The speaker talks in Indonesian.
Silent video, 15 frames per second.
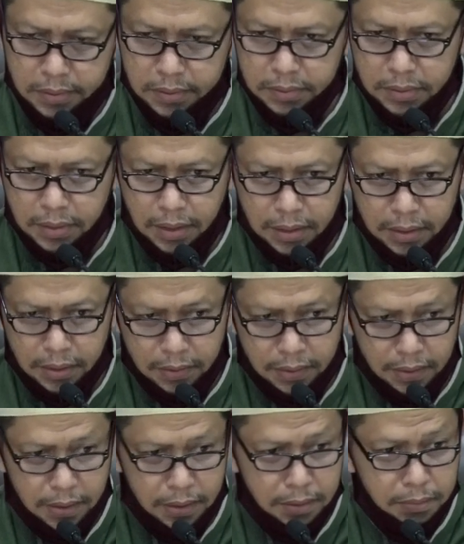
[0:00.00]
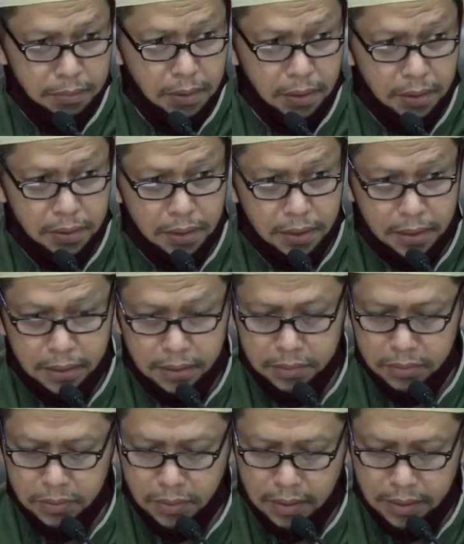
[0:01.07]
setelah kita mengerjakan
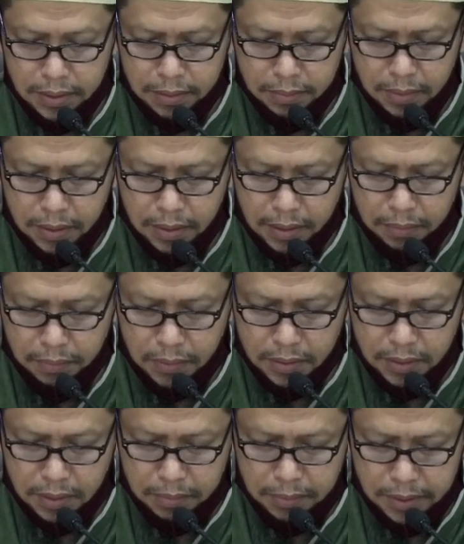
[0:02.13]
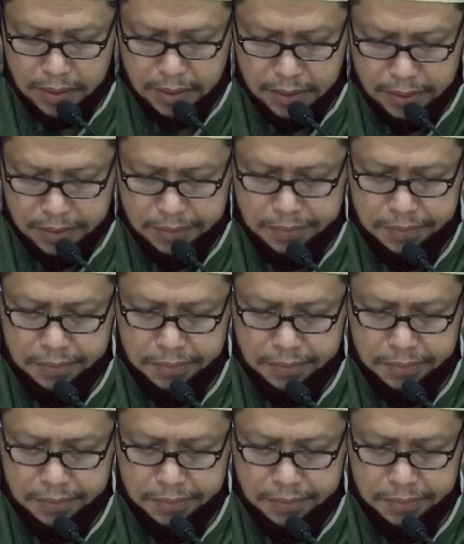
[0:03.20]
sholat maghrib berjamaah,